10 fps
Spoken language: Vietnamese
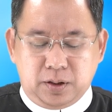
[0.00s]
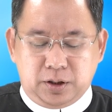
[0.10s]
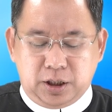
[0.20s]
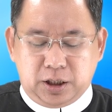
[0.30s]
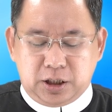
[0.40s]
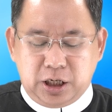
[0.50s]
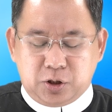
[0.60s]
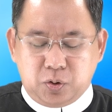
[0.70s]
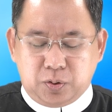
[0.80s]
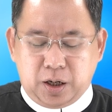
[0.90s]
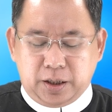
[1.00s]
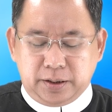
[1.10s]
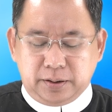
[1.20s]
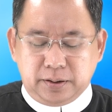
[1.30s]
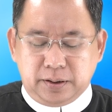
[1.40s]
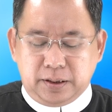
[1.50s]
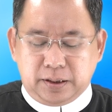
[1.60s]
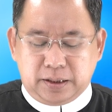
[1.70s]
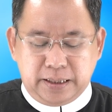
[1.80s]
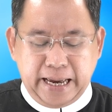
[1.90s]
nhưng Đức Giêsu nói:
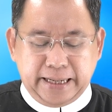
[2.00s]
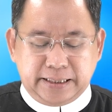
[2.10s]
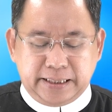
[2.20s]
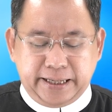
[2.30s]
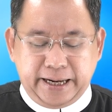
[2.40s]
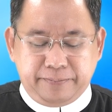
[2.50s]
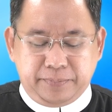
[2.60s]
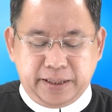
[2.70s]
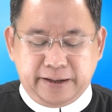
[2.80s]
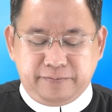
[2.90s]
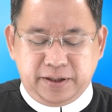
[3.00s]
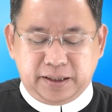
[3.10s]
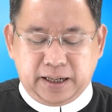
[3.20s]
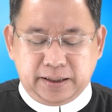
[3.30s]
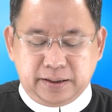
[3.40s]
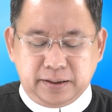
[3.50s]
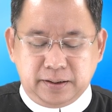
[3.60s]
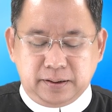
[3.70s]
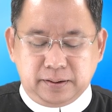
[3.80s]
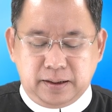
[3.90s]
"Cứ để trẻ em đến với thầy,
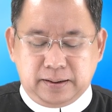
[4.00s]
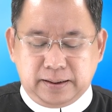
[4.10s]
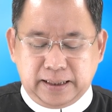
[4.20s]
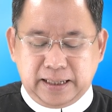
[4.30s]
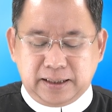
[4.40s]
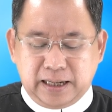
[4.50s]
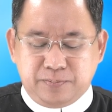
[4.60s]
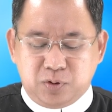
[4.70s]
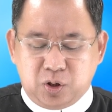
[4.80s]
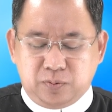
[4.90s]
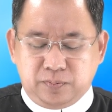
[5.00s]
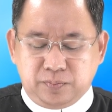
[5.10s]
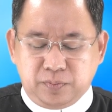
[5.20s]
đừng ngăn cấm chúng,